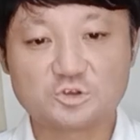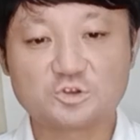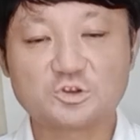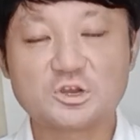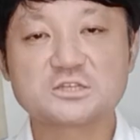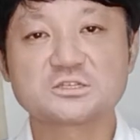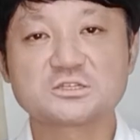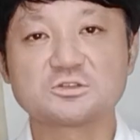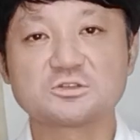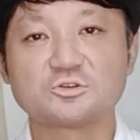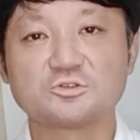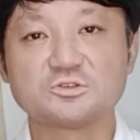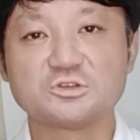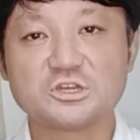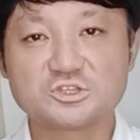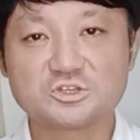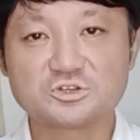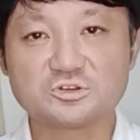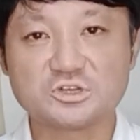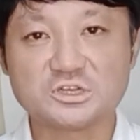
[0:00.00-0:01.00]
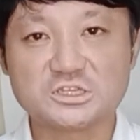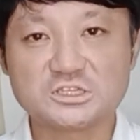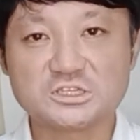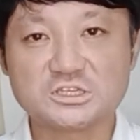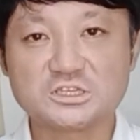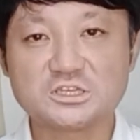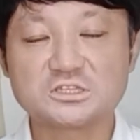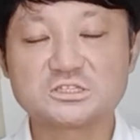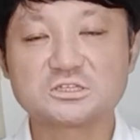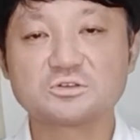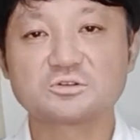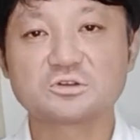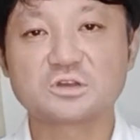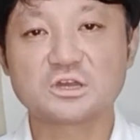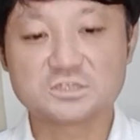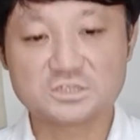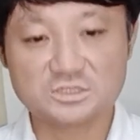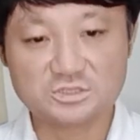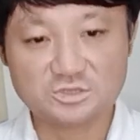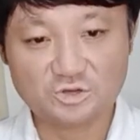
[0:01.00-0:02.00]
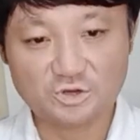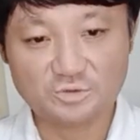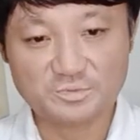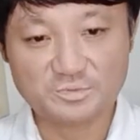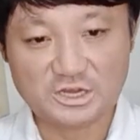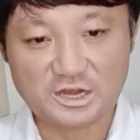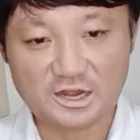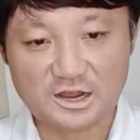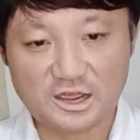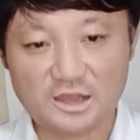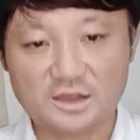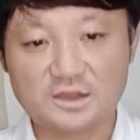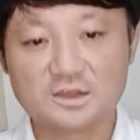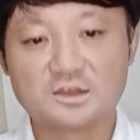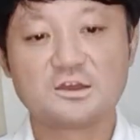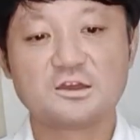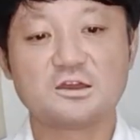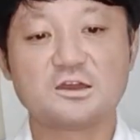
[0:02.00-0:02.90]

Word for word: 9月の21日の月曜日から、